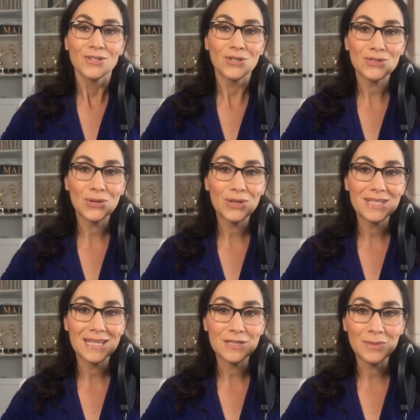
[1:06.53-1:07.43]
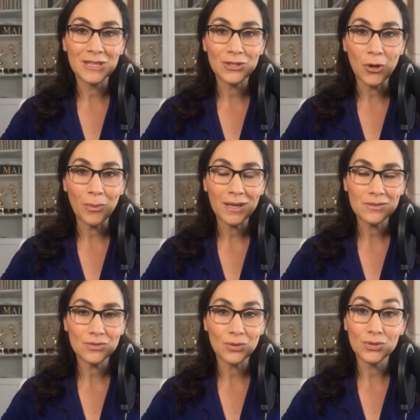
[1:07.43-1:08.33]
Yo soy Jasmine
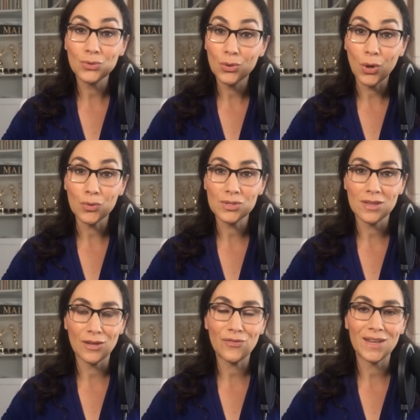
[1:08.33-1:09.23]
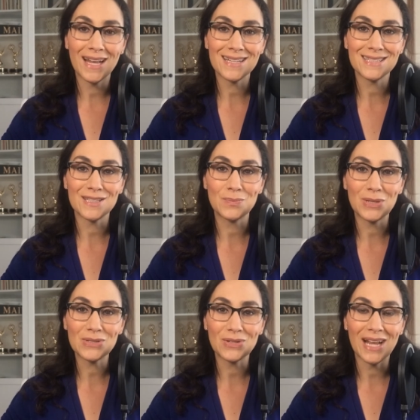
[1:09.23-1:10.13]
Thomas, soy tu coach de finanzas
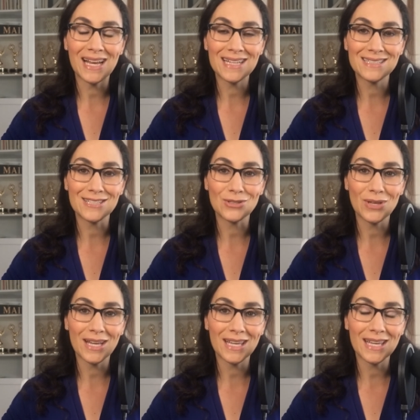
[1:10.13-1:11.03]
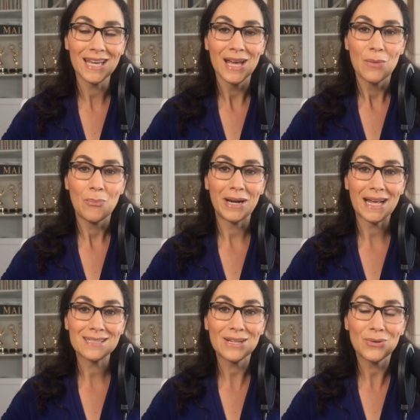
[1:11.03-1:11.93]
personales y estoy aquí
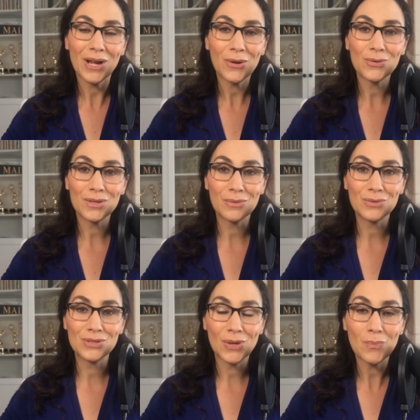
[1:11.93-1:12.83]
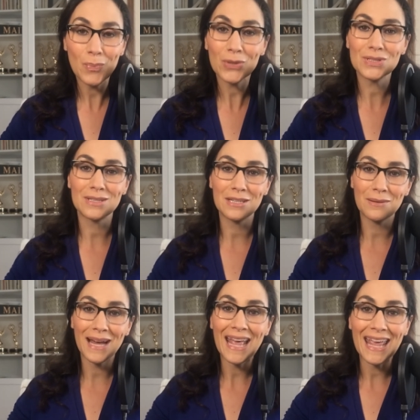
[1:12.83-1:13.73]
para hacer una contribución
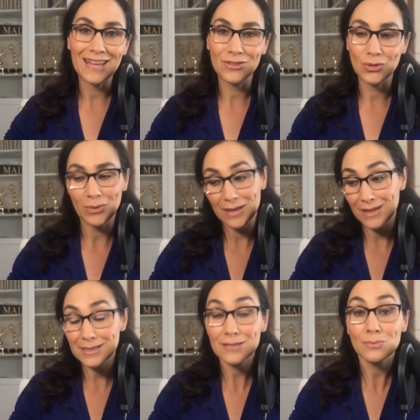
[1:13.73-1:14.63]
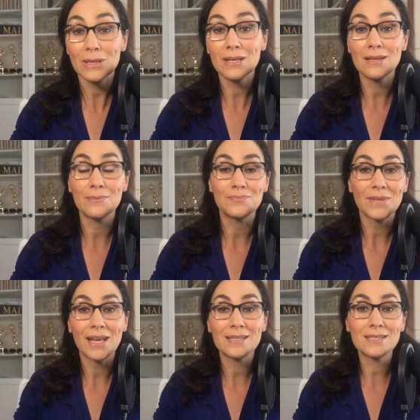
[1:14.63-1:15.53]
positiva en tu vida. Ese es mi,
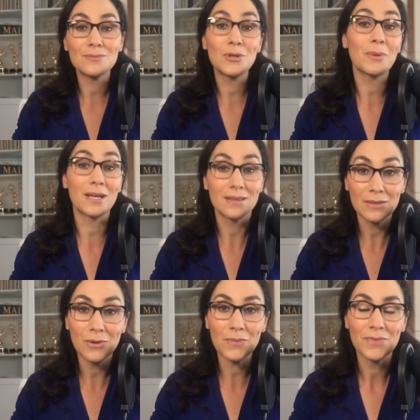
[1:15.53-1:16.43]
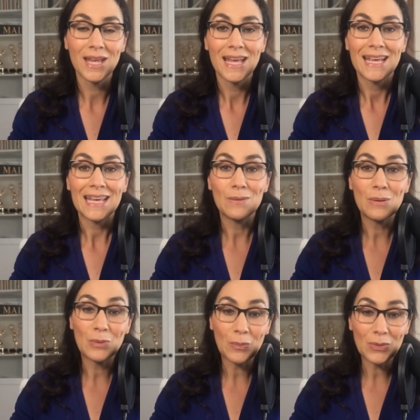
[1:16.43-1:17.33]
ese es mi objetivo y
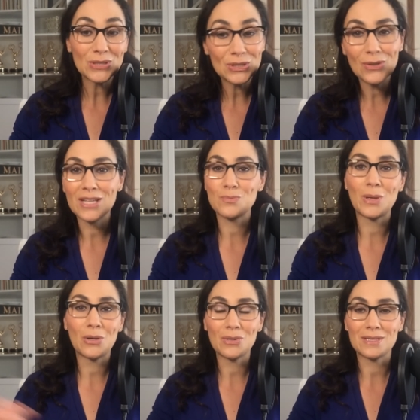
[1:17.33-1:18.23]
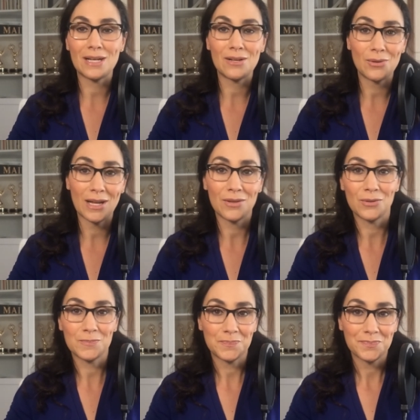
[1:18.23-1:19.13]
mi propósito y espero lo esté logrando.